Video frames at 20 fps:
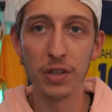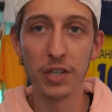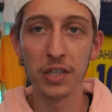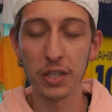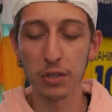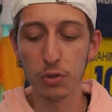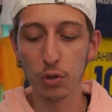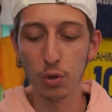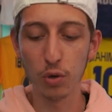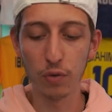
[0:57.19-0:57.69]

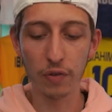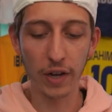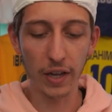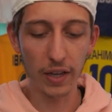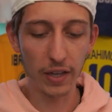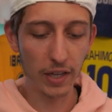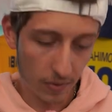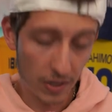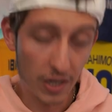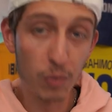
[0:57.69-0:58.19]
Déjà ce
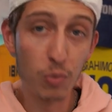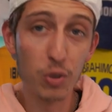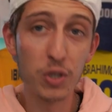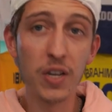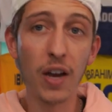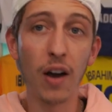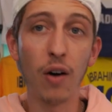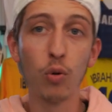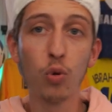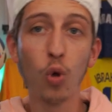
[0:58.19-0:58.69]
coffret il me
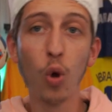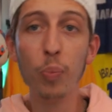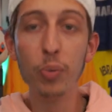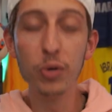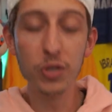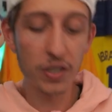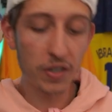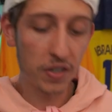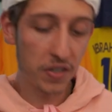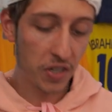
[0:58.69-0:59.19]
sert à
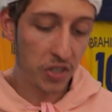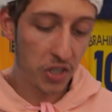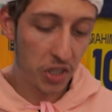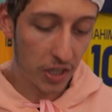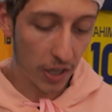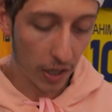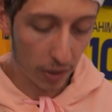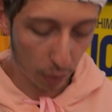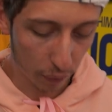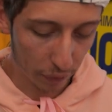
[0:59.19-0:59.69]
entreposer des
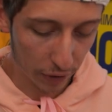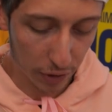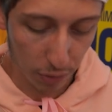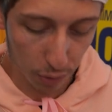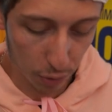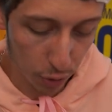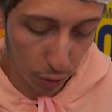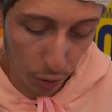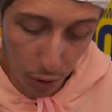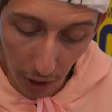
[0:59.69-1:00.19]
étiquettes en
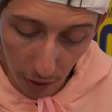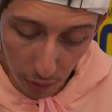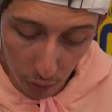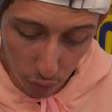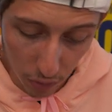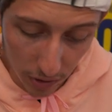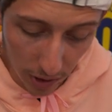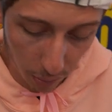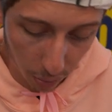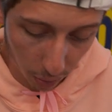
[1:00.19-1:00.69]
fait. Je garde
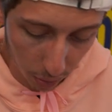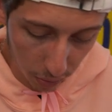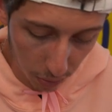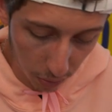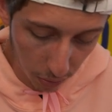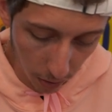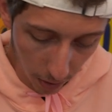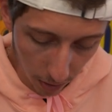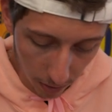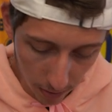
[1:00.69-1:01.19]
tout et n'importe
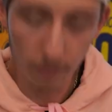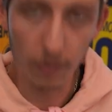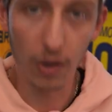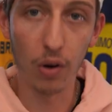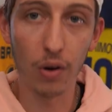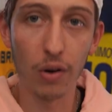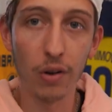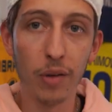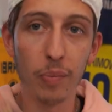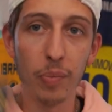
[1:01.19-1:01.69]
quoi.
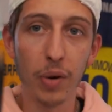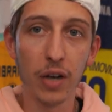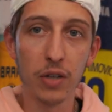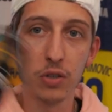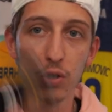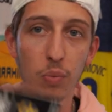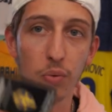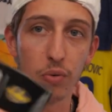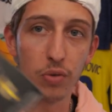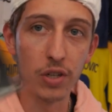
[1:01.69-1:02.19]
Alors là par
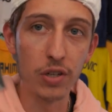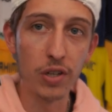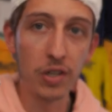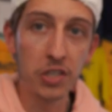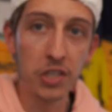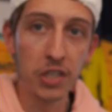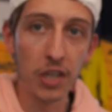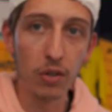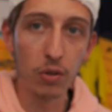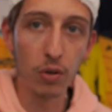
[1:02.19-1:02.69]
exemple on a une
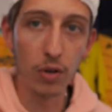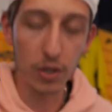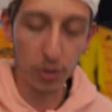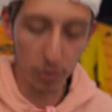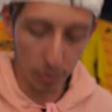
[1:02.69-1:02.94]
étiquette de la